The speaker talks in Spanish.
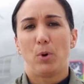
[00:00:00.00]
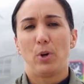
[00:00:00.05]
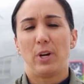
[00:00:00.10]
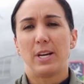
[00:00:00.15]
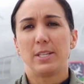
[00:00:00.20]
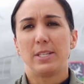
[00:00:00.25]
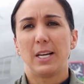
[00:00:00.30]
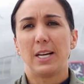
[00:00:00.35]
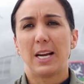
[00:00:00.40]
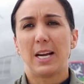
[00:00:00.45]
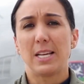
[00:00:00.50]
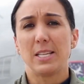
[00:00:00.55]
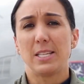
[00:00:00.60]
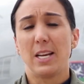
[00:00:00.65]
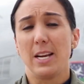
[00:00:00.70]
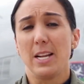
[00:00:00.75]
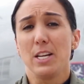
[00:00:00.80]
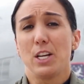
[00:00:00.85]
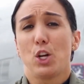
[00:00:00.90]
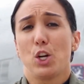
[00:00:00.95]
Poder llegar a
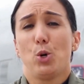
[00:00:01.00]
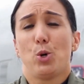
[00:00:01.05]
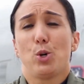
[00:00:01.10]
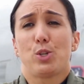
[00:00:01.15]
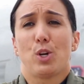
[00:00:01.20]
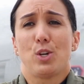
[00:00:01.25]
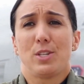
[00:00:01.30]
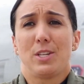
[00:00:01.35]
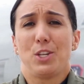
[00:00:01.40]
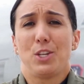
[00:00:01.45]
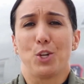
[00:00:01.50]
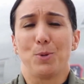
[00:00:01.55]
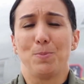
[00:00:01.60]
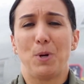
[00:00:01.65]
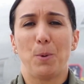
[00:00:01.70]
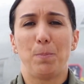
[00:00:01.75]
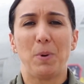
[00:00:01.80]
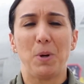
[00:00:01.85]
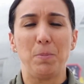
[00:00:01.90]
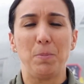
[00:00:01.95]
ser incluso, si Dios me
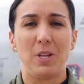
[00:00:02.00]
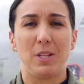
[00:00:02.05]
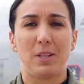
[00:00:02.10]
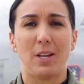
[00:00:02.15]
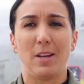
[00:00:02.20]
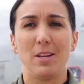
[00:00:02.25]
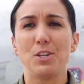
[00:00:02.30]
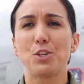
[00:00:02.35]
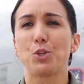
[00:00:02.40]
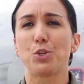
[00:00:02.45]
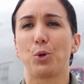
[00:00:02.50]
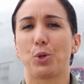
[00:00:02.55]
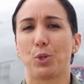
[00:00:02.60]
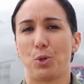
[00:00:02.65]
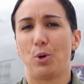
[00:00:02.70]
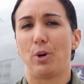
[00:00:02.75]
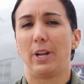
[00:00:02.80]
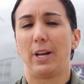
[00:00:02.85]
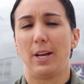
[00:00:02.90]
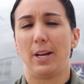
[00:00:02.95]
lo permite,
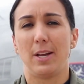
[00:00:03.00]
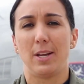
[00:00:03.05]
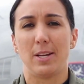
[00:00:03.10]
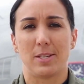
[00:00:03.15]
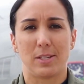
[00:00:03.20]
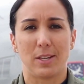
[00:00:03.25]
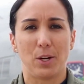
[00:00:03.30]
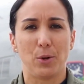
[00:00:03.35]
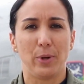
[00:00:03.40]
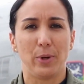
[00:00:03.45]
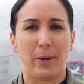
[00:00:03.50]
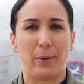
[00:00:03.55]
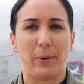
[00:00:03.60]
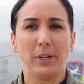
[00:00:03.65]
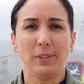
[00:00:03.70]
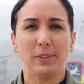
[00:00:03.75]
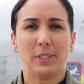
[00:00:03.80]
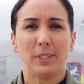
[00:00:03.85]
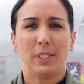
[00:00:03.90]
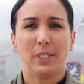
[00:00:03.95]
instructora de esta aeronave
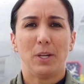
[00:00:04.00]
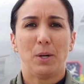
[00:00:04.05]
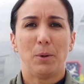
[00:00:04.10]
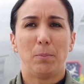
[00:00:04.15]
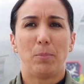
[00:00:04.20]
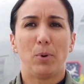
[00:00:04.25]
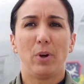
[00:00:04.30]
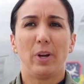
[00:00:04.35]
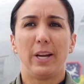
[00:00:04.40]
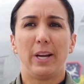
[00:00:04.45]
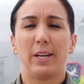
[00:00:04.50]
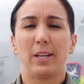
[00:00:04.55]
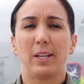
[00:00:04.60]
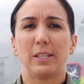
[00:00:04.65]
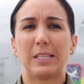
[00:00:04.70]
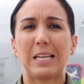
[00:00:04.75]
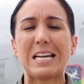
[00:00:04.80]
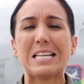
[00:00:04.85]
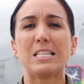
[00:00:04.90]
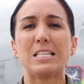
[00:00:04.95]
poder
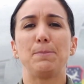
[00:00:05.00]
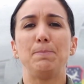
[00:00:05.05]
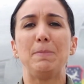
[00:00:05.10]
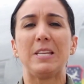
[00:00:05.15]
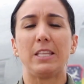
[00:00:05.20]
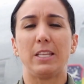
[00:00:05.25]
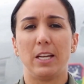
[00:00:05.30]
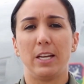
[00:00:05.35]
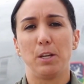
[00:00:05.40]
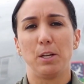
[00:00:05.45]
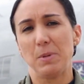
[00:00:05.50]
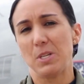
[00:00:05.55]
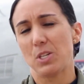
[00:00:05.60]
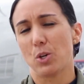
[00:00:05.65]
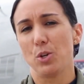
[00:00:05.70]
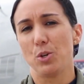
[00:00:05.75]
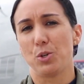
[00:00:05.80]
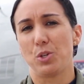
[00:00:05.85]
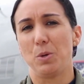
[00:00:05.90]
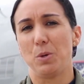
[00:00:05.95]
transmitir mis
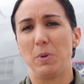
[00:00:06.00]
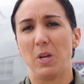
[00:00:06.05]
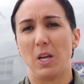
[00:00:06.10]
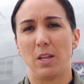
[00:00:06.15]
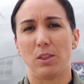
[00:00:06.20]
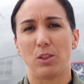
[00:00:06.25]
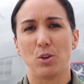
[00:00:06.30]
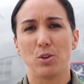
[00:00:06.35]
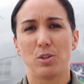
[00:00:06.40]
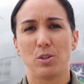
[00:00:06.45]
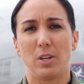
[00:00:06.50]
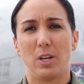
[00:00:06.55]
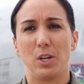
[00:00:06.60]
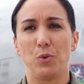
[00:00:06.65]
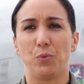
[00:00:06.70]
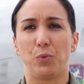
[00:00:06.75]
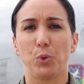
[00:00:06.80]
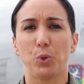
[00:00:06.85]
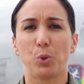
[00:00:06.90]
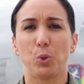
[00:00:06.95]
conocimientos en
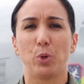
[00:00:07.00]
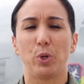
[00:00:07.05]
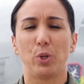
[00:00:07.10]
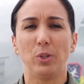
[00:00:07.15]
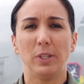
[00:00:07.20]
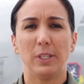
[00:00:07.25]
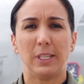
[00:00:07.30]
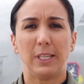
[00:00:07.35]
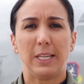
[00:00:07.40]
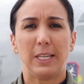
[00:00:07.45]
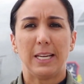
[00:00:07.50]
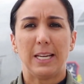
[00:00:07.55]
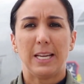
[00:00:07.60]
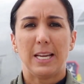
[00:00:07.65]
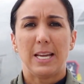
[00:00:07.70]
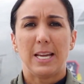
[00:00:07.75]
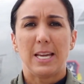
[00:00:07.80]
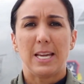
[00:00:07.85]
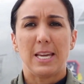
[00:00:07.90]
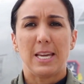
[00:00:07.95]
un futuro
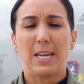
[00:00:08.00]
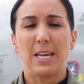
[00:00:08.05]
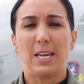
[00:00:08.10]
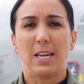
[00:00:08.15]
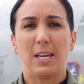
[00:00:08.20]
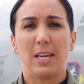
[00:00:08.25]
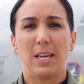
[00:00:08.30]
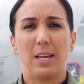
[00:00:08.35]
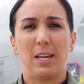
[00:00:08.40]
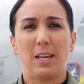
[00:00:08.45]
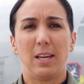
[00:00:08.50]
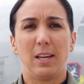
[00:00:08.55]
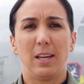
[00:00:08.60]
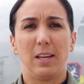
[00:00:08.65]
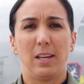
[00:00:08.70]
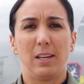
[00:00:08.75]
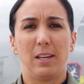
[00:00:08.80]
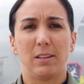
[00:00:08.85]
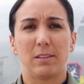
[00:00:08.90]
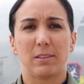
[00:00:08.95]

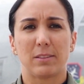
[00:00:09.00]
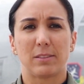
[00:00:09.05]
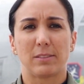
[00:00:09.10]
y